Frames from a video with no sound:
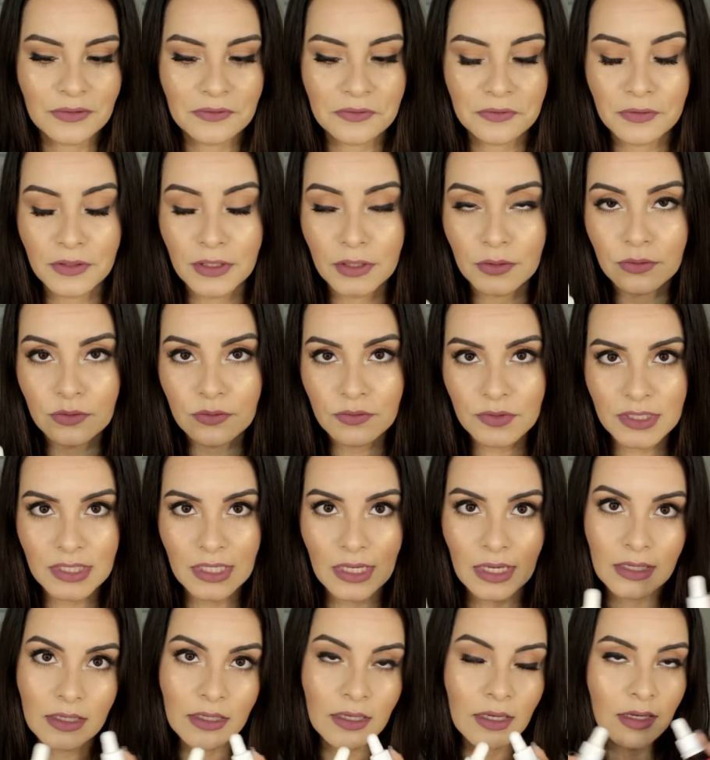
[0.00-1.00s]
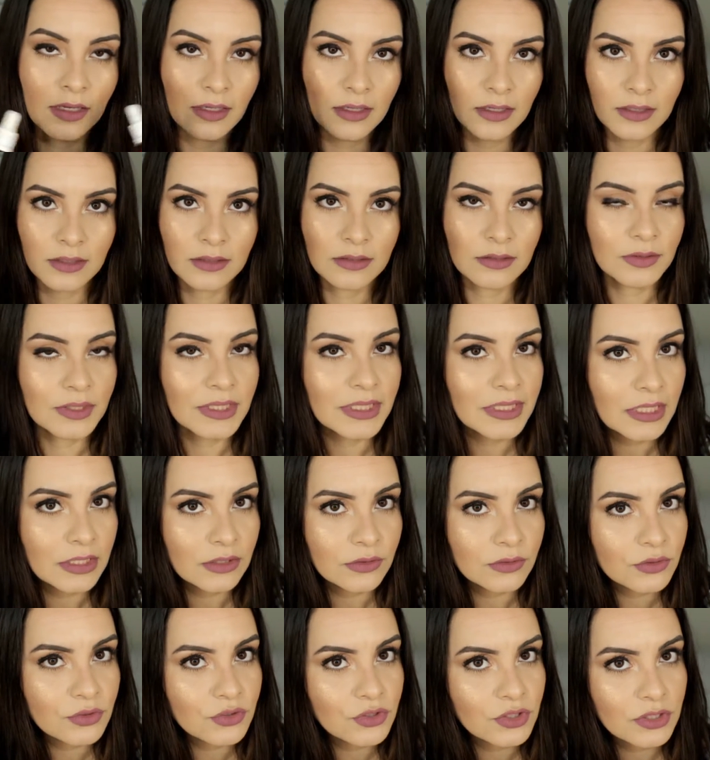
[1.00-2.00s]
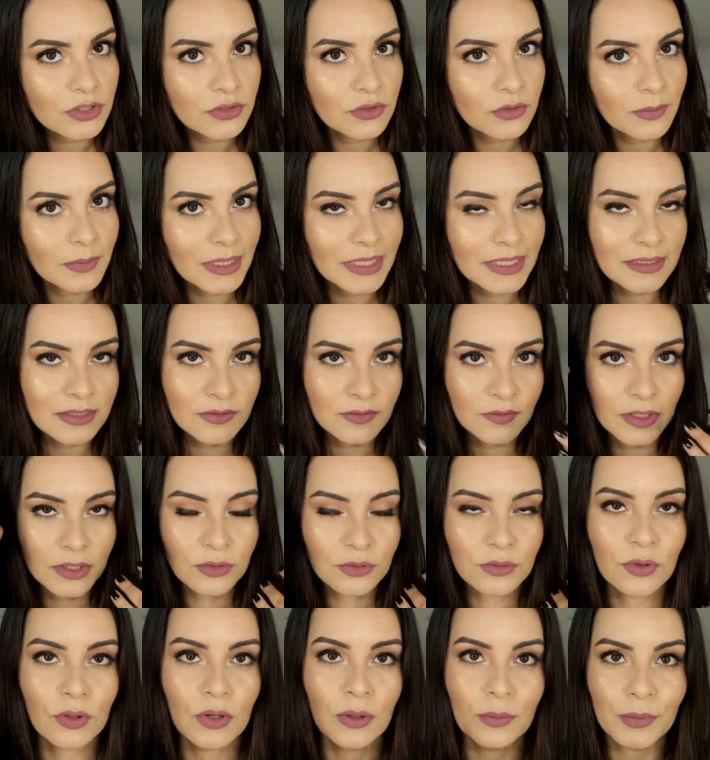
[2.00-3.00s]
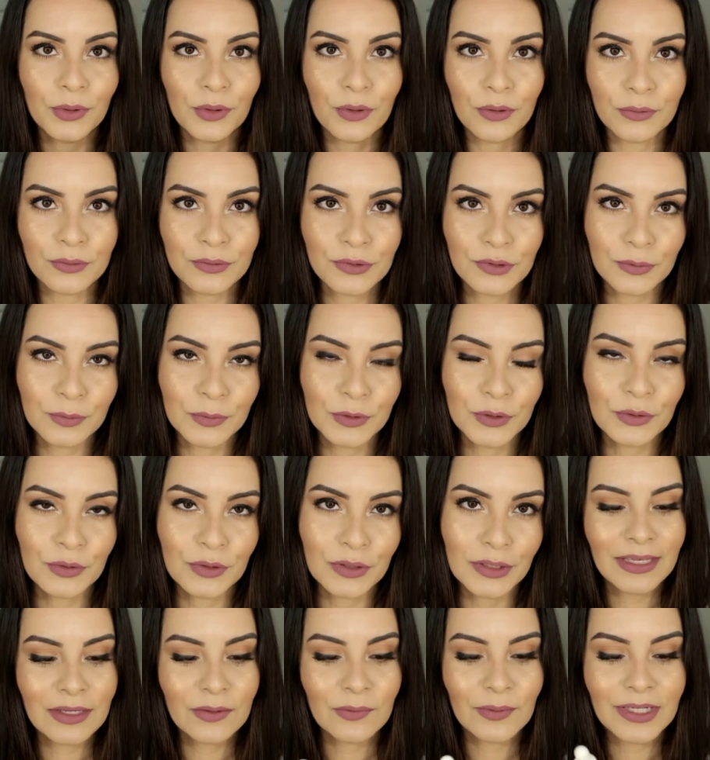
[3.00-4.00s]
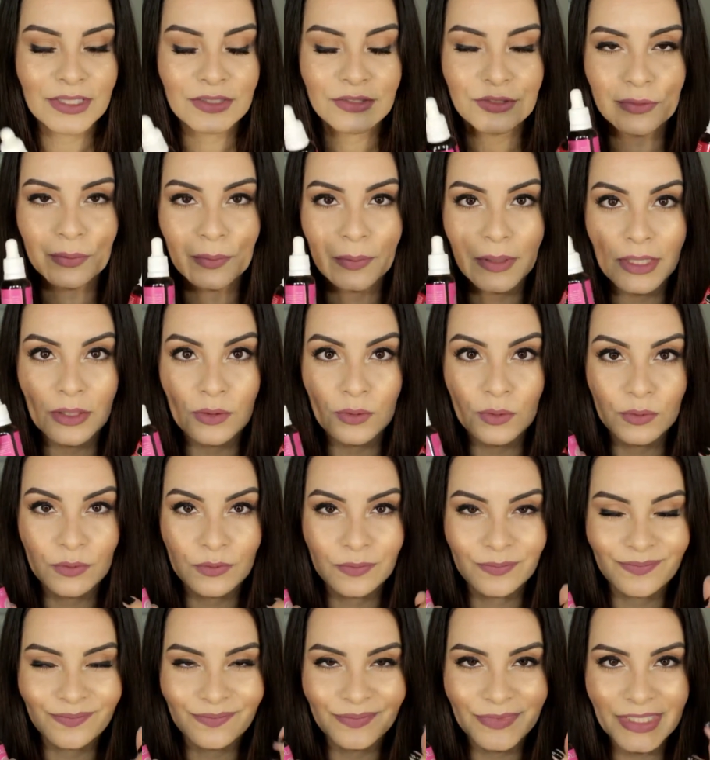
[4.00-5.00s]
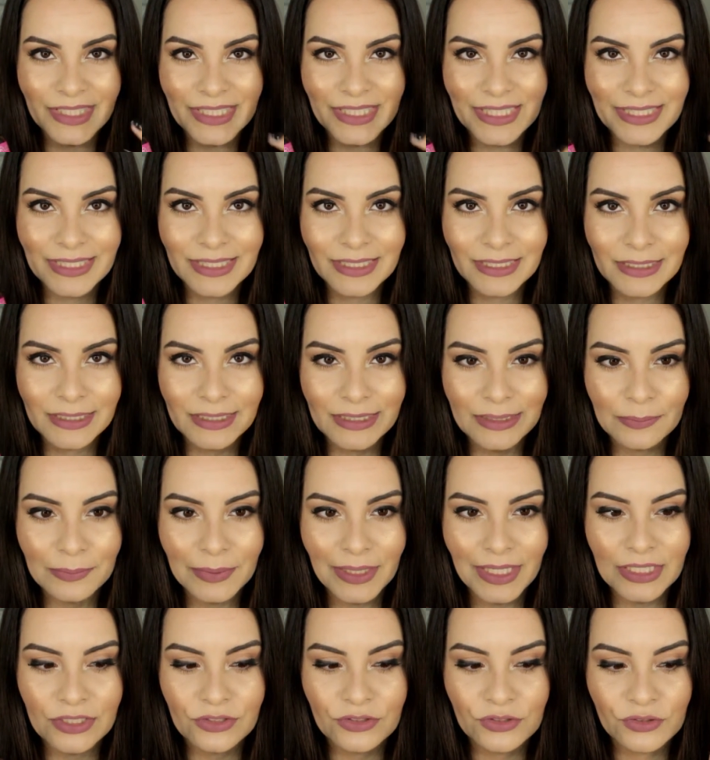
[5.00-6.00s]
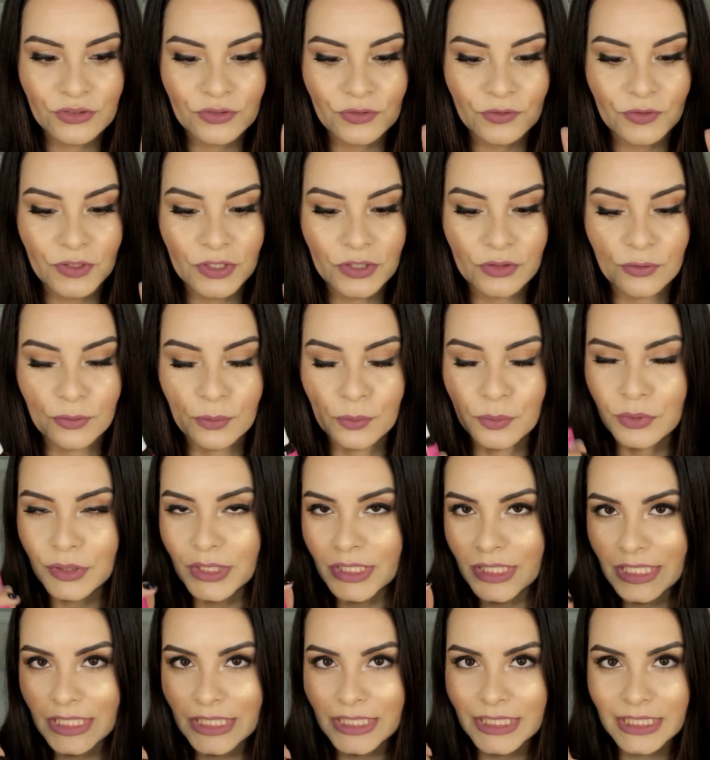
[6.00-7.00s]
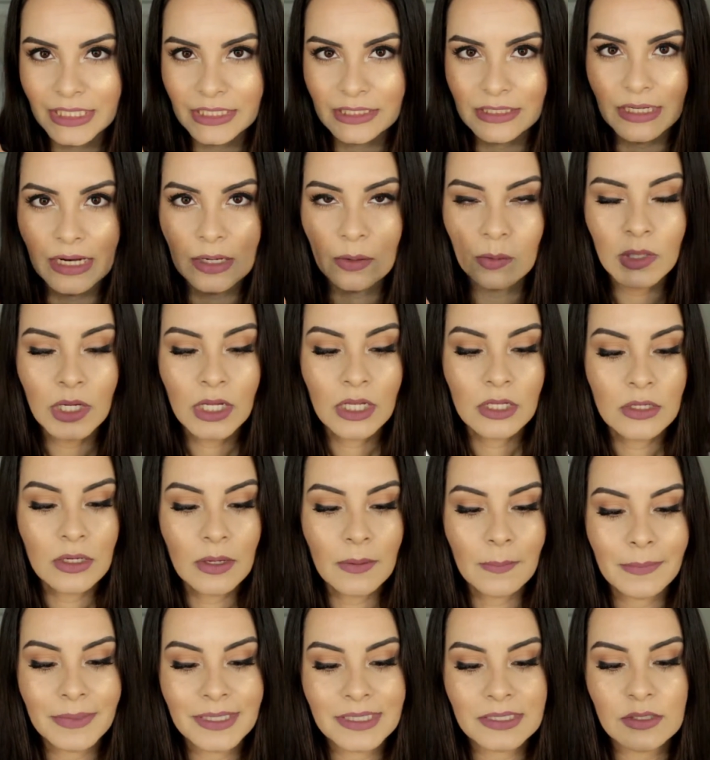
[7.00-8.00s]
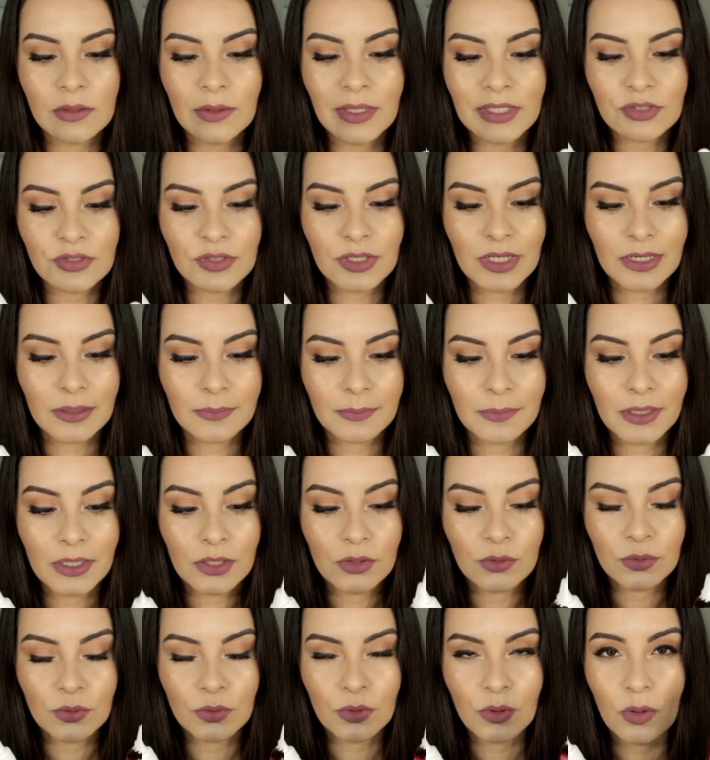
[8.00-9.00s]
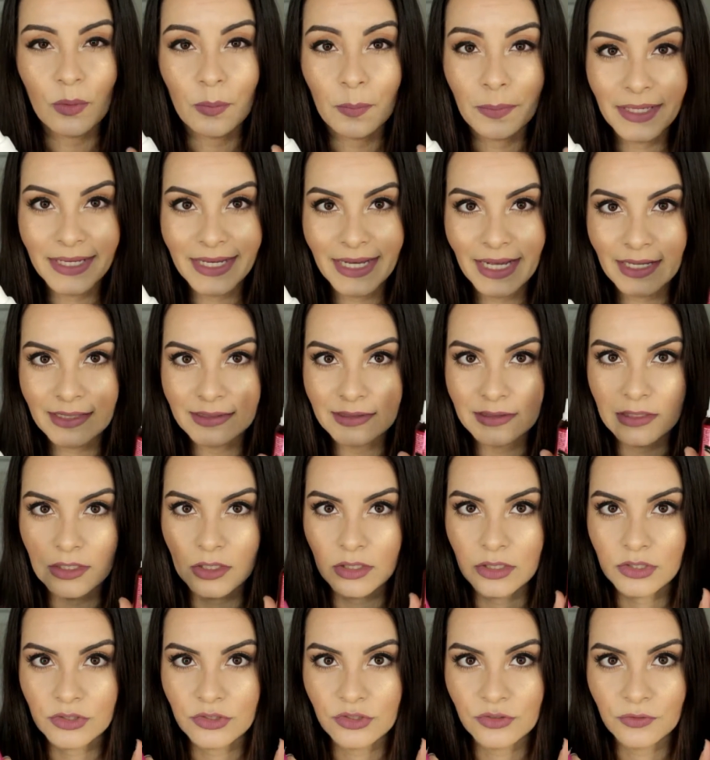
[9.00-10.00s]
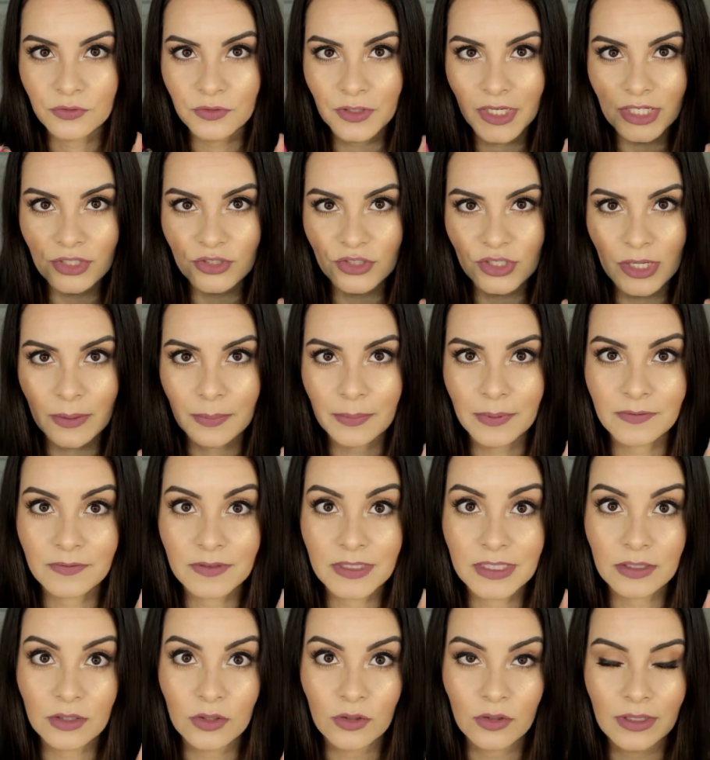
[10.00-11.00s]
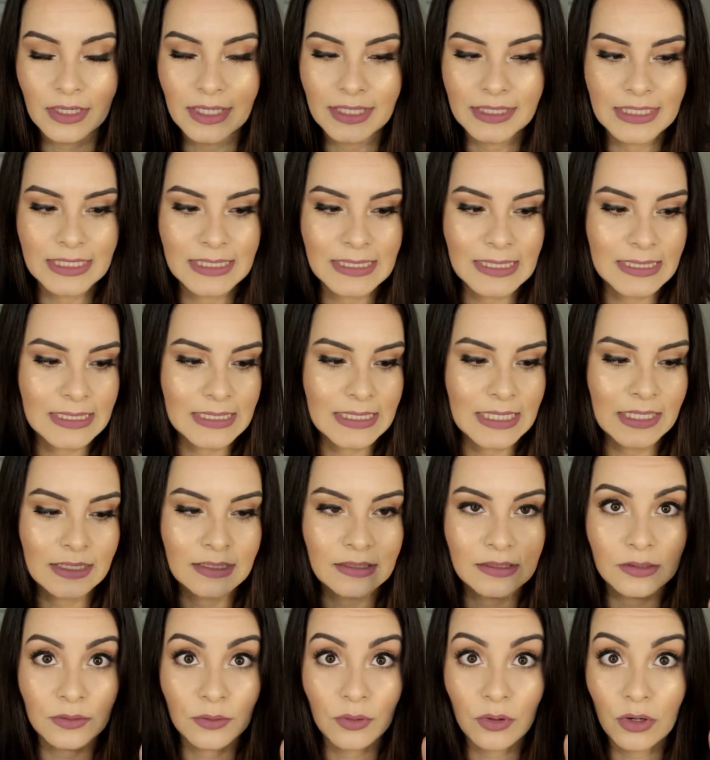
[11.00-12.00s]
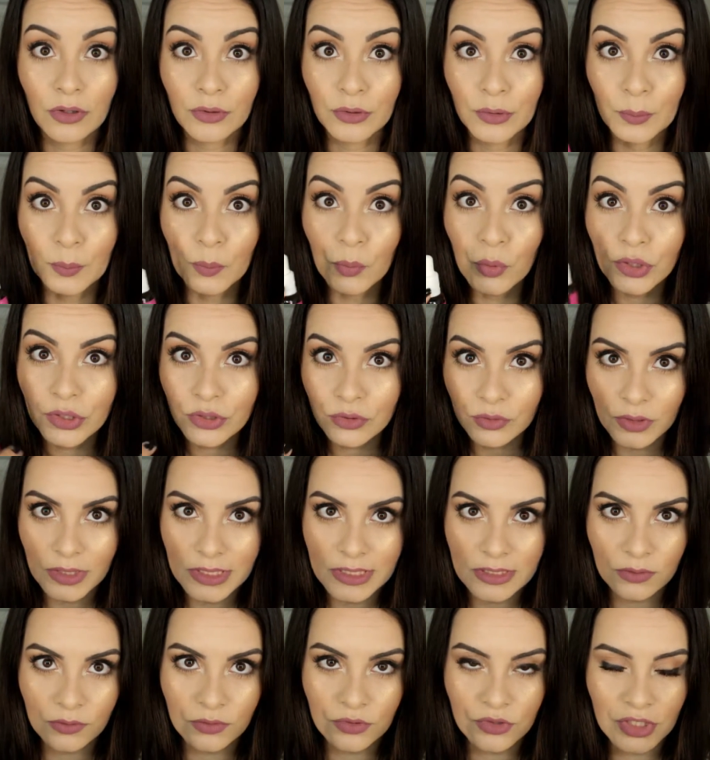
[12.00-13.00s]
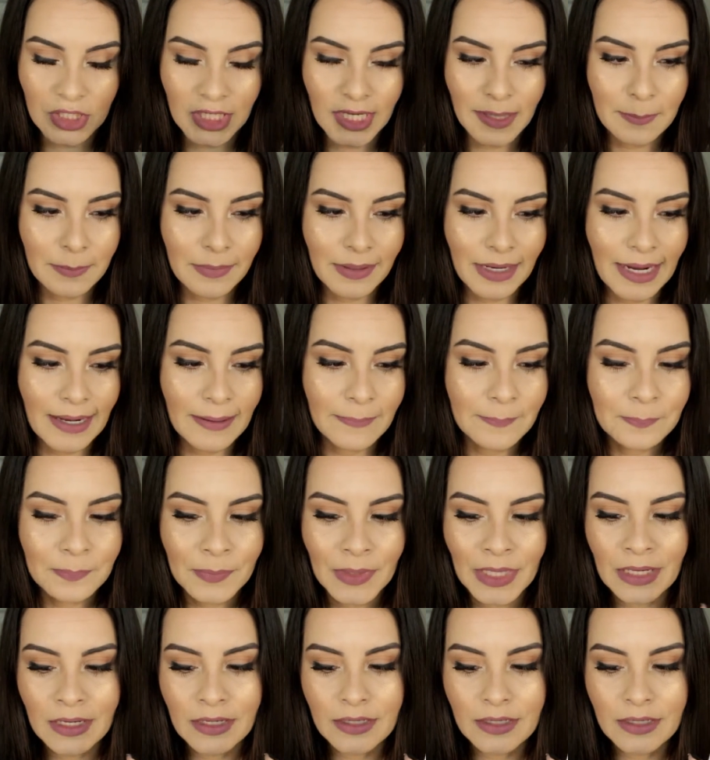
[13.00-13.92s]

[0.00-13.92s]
Enfim, eu não sei, não entendo disso, mas vendo como consumidora, eu acho meio assim, embalagem de vidro bonita e tal, mas eu acho ela meio complicada na hora de viajar para você colocar em necessário, então corre muito risco de quebrar.